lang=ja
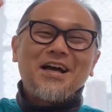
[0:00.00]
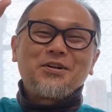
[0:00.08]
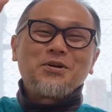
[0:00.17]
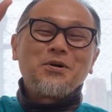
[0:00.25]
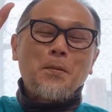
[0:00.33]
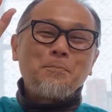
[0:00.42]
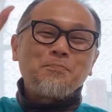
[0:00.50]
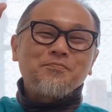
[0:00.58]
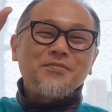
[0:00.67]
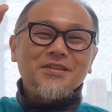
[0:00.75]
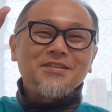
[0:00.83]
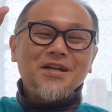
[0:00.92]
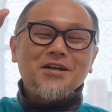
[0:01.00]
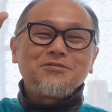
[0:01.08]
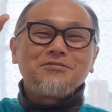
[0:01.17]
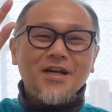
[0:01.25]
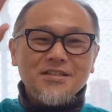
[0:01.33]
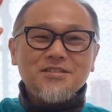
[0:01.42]
あのなんか
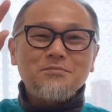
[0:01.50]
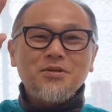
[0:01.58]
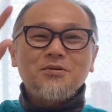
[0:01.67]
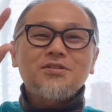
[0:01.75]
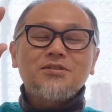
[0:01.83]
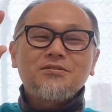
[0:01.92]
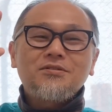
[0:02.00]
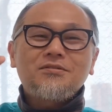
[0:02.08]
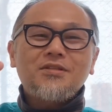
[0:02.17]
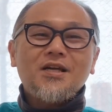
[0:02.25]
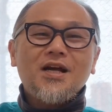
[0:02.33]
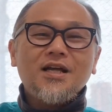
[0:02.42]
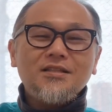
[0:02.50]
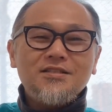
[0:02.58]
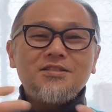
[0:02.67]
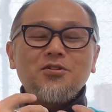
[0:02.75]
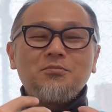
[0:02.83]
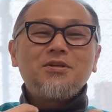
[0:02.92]
上積みをすくって漢
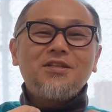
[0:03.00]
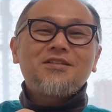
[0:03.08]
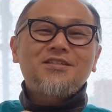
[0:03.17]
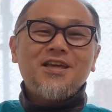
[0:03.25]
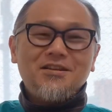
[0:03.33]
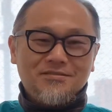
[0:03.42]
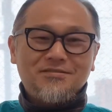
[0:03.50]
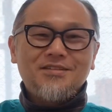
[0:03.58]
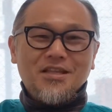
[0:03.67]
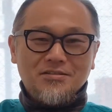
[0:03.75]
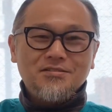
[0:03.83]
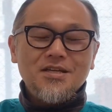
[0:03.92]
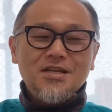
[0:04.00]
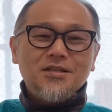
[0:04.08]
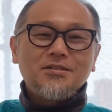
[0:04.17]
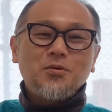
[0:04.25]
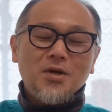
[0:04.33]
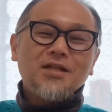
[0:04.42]
字を身につけるっていう
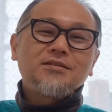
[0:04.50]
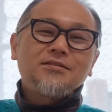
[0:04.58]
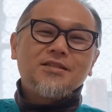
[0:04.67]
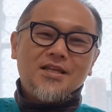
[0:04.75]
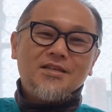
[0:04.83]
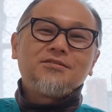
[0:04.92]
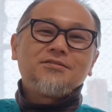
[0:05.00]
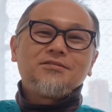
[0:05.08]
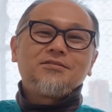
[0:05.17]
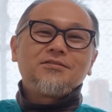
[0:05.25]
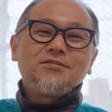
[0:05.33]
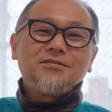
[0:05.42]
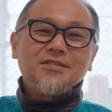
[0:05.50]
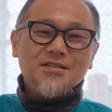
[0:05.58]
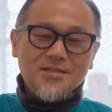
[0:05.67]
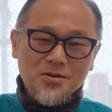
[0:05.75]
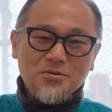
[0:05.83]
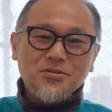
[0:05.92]
のができるんで
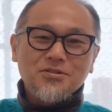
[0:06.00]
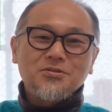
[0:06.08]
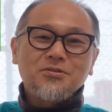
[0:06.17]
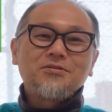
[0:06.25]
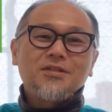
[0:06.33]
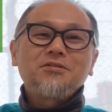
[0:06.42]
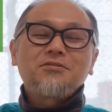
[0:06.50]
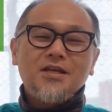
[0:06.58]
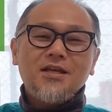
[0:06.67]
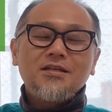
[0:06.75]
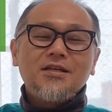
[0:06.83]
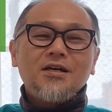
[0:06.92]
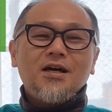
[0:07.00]
すねこういう本だとね